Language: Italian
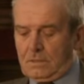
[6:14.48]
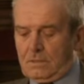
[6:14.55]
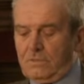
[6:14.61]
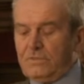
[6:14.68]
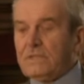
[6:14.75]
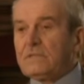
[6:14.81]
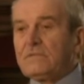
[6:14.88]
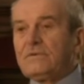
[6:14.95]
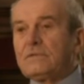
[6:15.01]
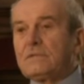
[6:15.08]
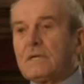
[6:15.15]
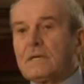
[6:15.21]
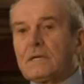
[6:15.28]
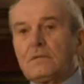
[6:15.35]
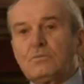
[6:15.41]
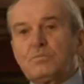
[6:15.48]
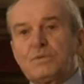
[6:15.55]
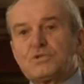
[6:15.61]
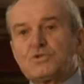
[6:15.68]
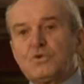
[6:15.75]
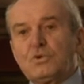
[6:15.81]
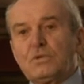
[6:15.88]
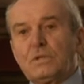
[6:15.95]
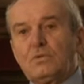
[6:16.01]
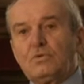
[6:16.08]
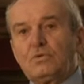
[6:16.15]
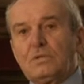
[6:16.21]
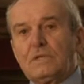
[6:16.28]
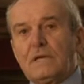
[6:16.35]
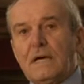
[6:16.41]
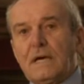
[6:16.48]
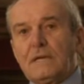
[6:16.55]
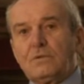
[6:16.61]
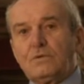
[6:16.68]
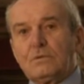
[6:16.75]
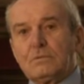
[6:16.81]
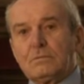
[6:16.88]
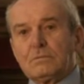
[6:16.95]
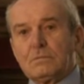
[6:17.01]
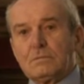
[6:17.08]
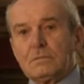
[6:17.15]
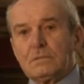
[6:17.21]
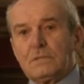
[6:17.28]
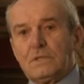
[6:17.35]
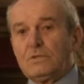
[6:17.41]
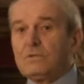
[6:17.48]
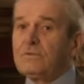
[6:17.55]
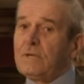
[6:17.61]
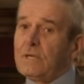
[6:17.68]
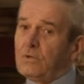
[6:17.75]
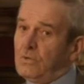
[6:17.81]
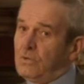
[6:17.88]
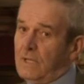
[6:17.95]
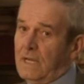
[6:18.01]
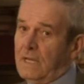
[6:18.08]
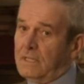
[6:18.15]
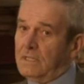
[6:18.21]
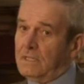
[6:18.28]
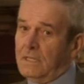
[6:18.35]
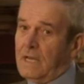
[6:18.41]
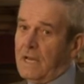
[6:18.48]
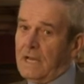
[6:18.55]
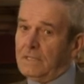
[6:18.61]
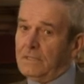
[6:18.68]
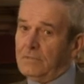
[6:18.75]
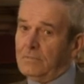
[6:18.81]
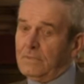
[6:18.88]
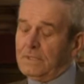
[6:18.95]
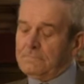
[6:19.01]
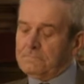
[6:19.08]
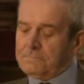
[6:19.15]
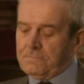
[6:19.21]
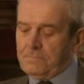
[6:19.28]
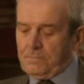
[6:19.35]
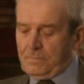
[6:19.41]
Dovrà diventare un pastore luterano e dovrà curare le anime.